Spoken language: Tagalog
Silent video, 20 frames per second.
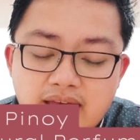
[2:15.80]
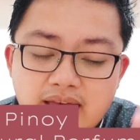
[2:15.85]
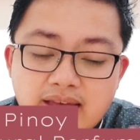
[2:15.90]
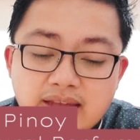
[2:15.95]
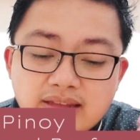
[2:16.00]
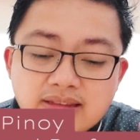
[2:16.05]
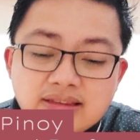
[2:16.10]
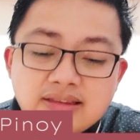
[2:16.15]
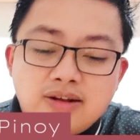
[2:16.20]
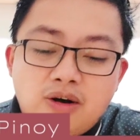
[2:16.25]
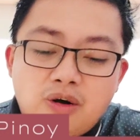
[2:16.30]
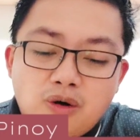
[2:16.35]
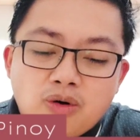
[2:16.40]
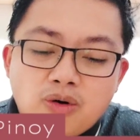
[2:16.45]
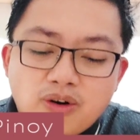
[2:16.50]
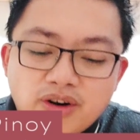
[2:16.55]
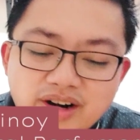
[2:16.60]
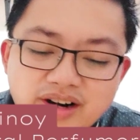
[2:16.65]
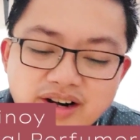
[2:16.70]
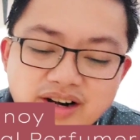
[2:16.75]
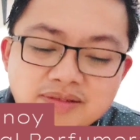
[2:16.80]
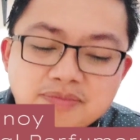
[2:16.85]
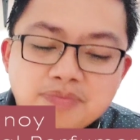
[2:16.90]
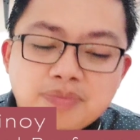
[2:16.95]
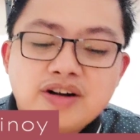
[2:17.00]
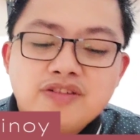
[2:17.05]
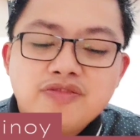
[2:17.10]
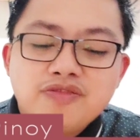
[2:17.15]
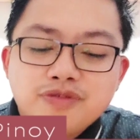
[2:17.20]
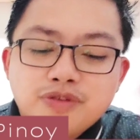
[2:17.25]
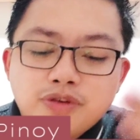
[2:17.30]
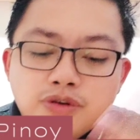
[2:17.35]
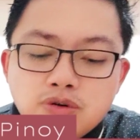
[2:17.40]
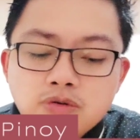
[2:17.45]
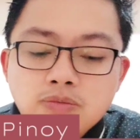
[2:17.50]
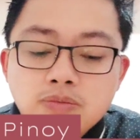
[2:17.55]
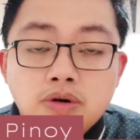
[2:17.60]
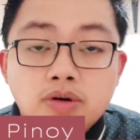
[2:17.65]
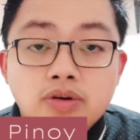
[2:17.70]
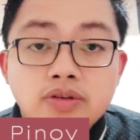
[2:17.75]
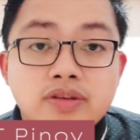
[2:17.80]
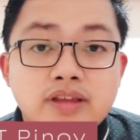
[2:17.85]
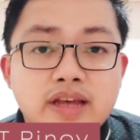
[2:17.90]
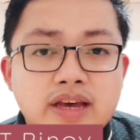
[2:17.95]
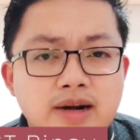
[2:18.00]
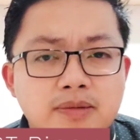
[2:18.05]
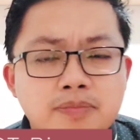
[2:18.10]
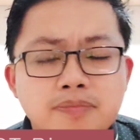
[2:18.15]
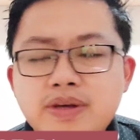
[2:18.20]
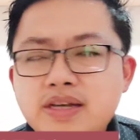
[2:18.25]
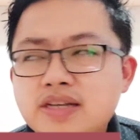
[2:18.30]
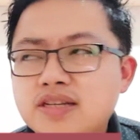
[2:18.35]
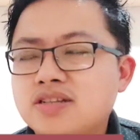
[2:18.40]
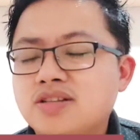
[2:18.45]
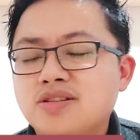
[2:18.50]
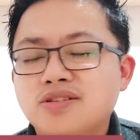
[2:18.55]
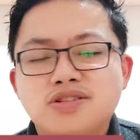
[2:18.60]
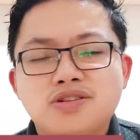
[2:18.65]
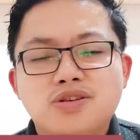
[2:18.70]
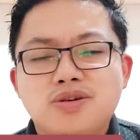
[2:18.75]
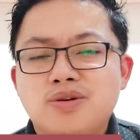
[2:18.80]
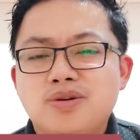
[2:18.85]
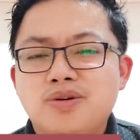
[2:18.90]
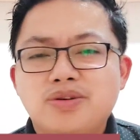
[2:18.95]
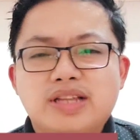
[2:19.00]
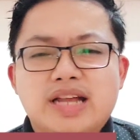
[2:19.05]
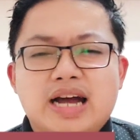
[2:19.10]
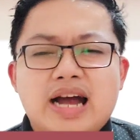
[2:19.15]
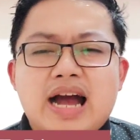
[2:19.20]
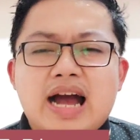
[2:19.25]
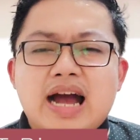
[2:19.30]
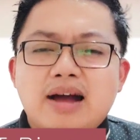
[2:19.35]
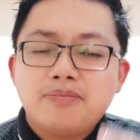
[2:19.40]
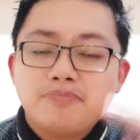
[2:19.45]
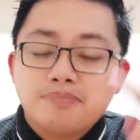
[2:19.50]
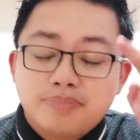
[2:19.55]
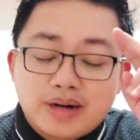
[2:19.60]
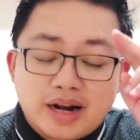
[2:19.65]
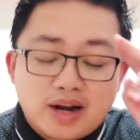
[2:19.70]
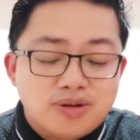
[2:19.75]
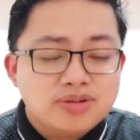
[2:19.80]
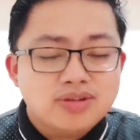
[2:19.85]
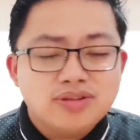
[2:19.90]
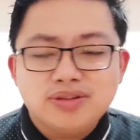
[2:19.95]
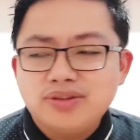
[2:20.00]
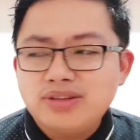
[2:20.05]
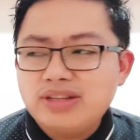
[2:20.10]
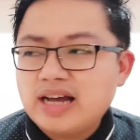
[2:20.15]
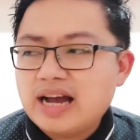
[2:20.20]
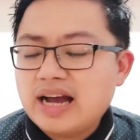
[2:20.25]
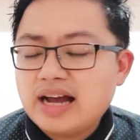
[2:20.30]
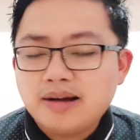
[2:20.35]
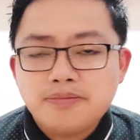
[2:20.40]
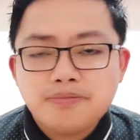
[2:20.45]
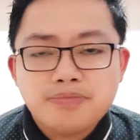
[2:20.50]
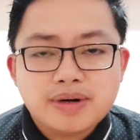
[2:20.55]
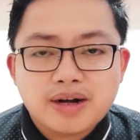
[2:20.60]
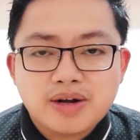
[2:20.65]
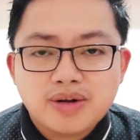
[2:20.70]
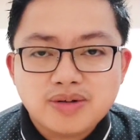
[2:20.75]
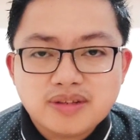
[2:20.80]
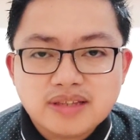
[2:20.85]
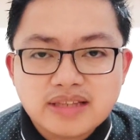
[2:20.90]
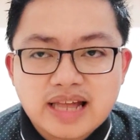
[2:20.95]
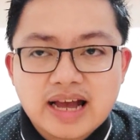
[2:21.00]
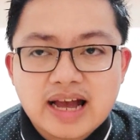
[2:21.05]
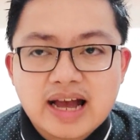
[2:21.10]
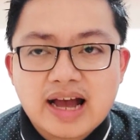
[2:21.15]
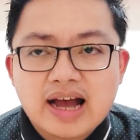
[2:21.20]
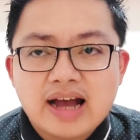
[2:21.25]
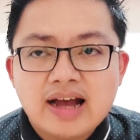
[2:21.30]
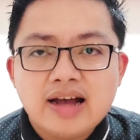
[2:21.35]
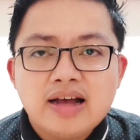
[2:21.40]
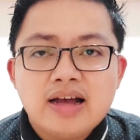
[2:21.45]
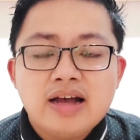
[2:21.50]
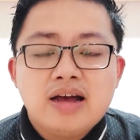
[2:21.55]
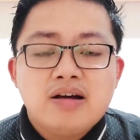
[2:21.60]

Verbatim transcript: and or perfumo therapist so nakaka-proud no nakaka-proud na